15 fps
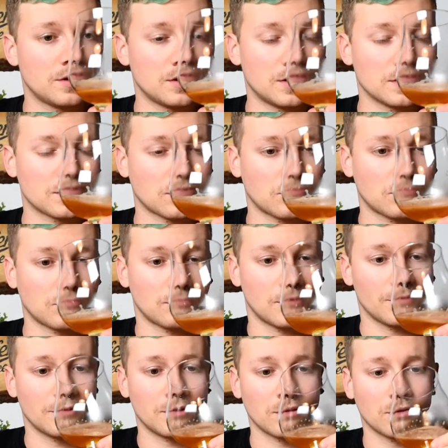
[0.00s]
Also
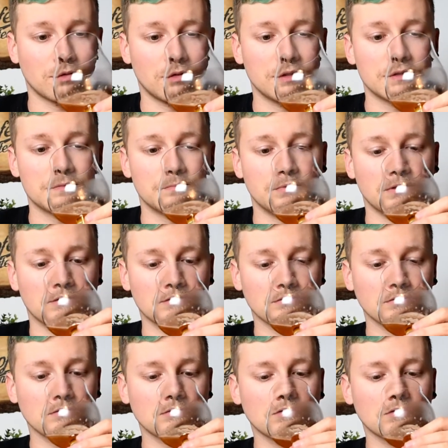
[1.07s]
mal wieder ein tolles Bierchen.